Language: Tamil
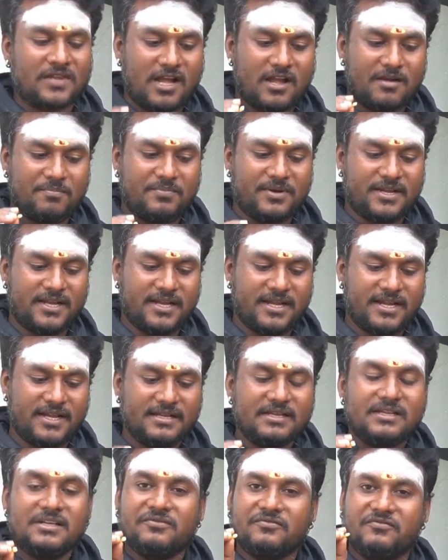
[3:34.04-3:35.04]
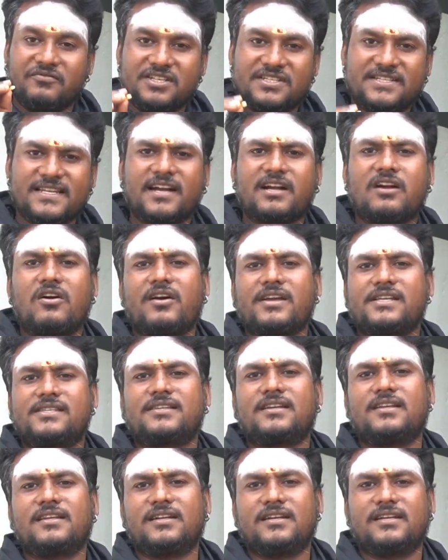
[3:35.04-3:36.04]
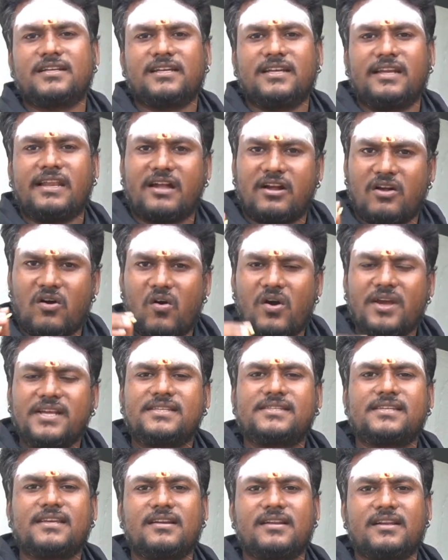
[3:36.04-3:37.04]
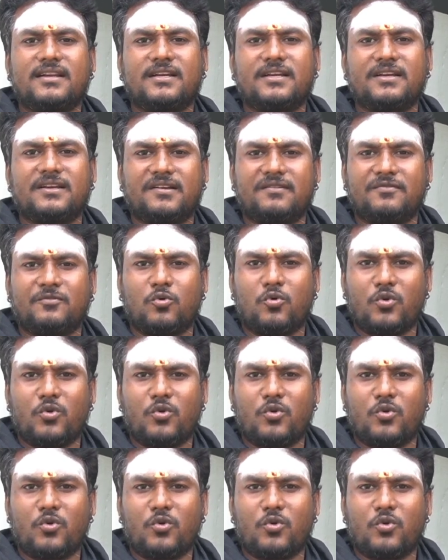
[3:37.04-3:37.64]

அப்போ விச காய்ச்சல் இருக்குது இல்லை காய்ச்சல் இருக்குது